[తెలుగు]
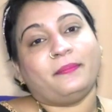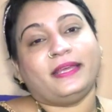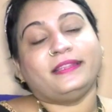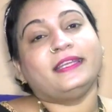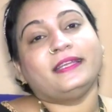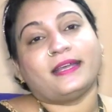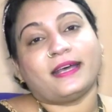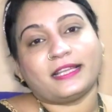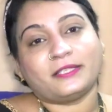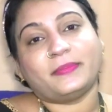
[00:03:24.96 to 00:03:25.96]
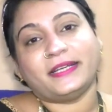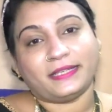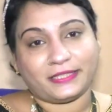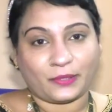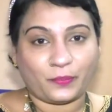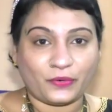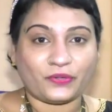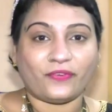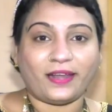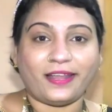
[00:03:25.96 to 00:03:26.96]
మెయిన్ థింగ్ నా హస్బెండ్
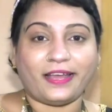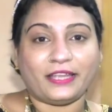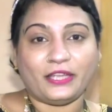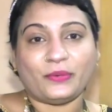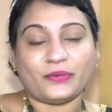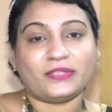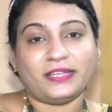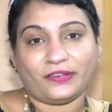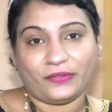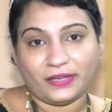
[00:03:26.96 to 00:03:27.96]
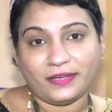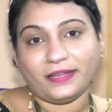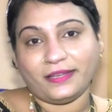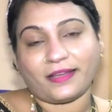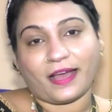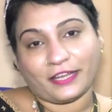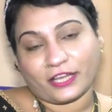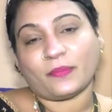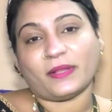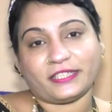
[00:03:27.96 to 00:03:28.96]
సపోర్ట్ వల్ల ఈరోజు నేను ఇన్ని
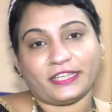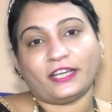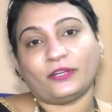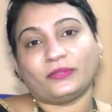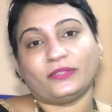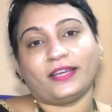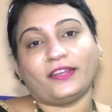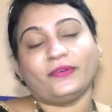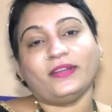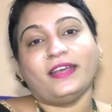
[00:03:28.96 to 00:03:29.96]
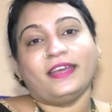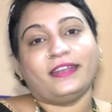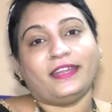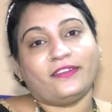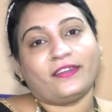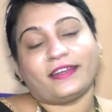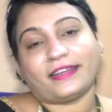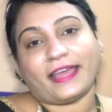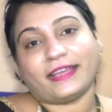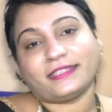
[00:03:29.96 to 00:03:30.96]
కార్యక్రమాలు చేయగలుగుతున్నాను నేను నా
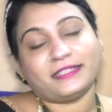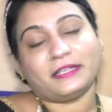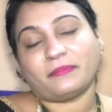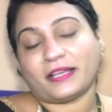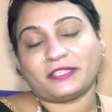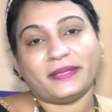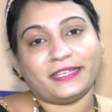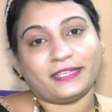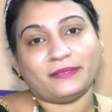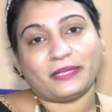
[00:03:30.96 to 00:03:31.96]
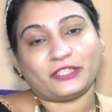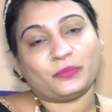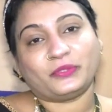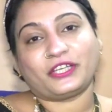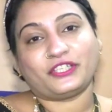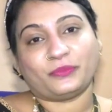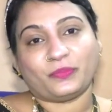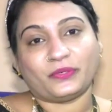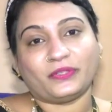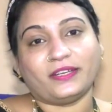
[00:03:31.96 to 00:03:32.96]
థ్యాంక్స్ నేను మా హస్బెండ్కి మనస్ఫూర్తిగా
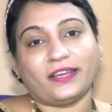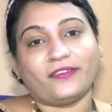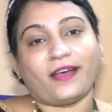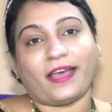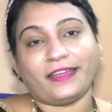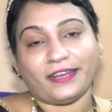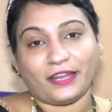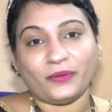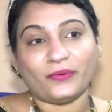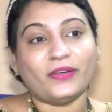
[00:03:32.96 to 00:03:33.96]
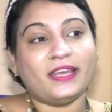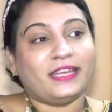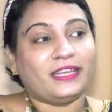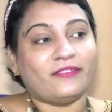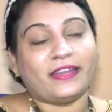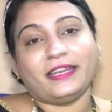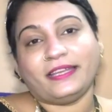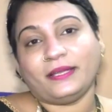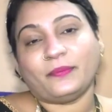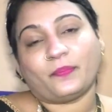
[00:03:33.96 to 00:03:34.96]
చెప్పుకుంటున్నాను ఆయన నన్ను
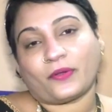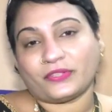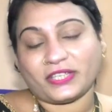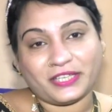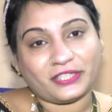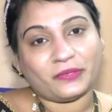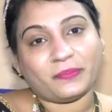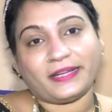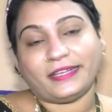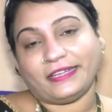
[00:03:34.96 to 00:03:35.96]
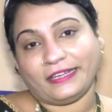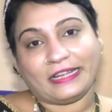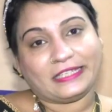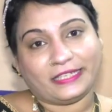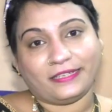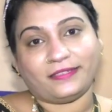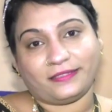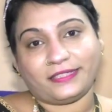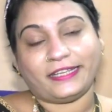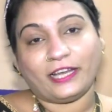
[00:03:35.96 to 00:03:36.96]
ఇవన్నీ ప్రోత్సహించడం బట్టే నేను ఇలా
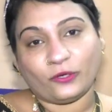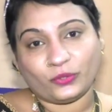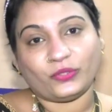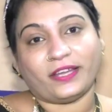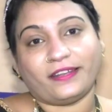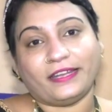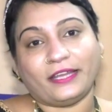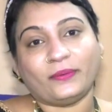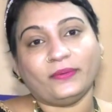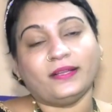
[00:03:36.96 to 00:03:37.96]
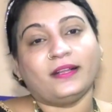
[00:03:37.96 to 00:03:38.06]
చేయగలుగుతున్నాను నేను